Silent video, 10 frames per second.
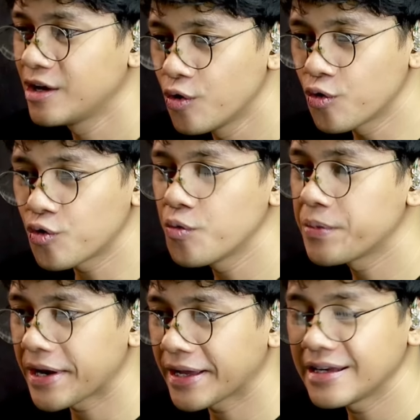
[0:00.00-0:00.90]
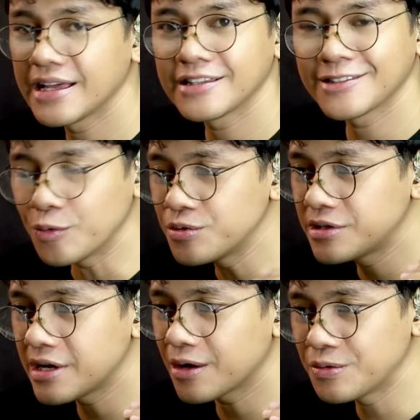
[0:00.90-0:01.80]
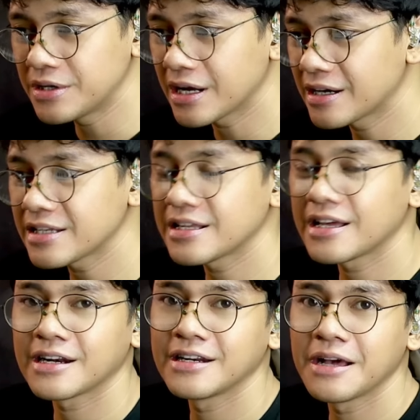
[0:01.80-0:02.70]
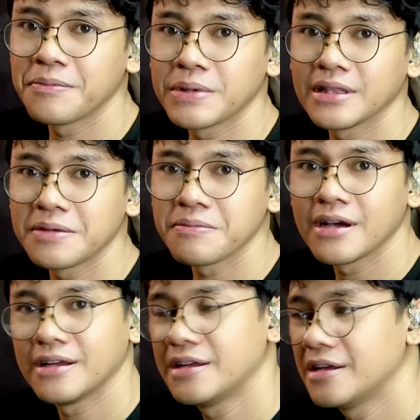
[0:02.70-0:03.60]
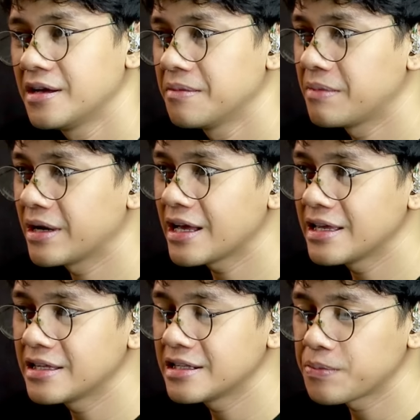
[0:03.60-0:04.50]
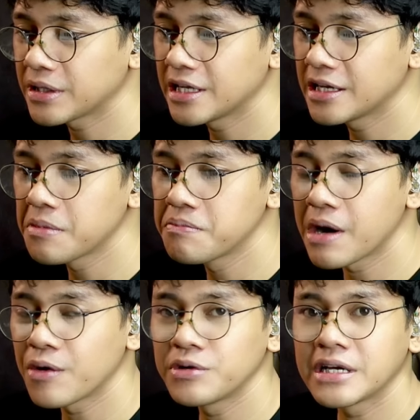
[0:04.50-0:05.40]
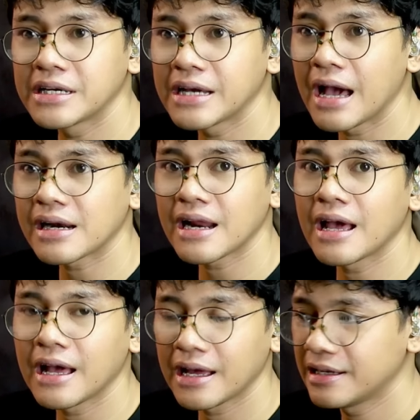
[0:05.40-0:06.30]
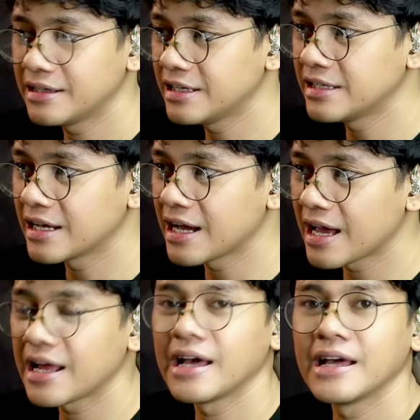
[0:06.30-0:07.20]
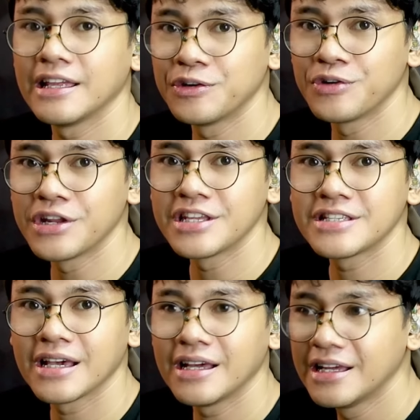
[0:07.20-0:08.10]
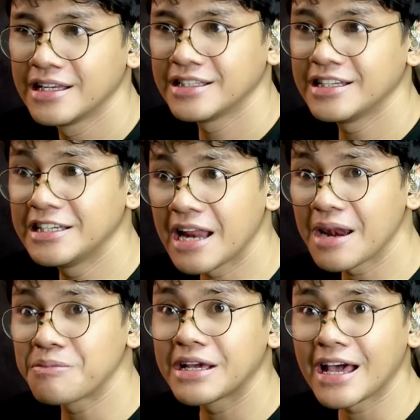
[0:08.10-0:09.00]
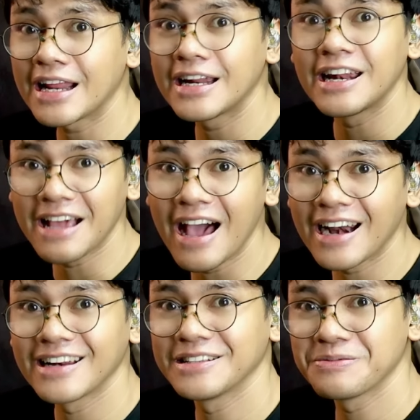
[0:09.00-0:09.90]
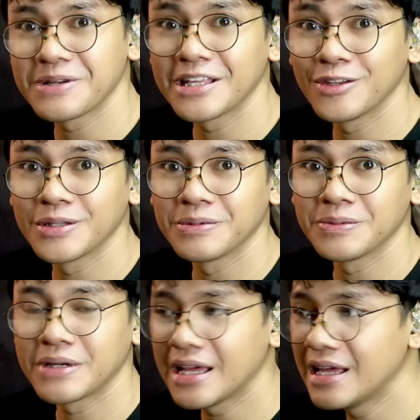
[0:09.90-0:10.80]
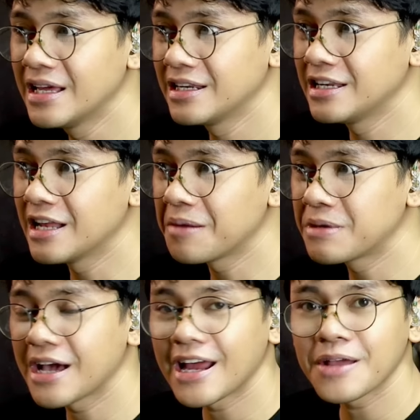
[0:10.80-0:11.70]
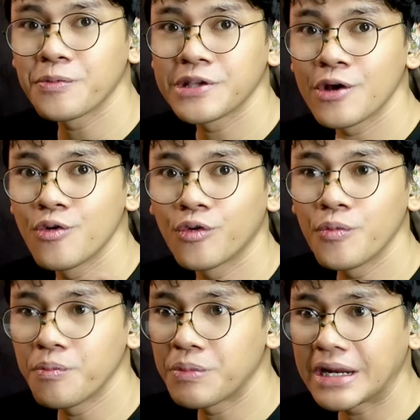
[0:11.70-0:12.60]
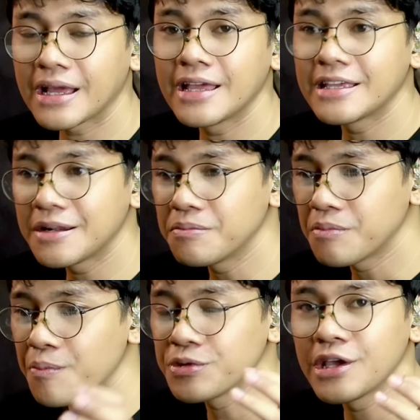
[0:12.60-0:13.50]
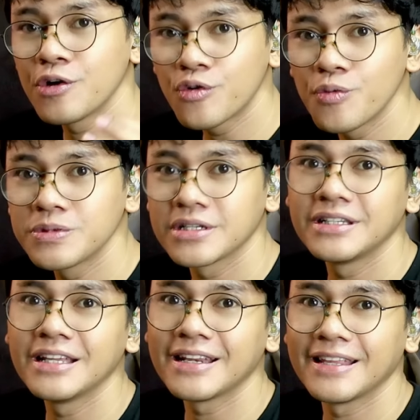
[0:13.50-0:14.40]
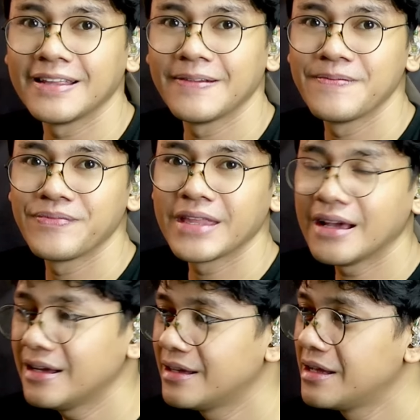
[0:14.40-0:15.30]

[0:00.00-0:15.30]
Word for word: hukum mereka di atas undang-undang dasar 45. Mereka ingin seperti ingin membangun negara di negara Indonesia. Jadi di dalam negara ada negara nih, seperti itu teman-teman ya. Di dalam negara yang punya hukum, mereka ingin mempunyai hukum sendiri, ya.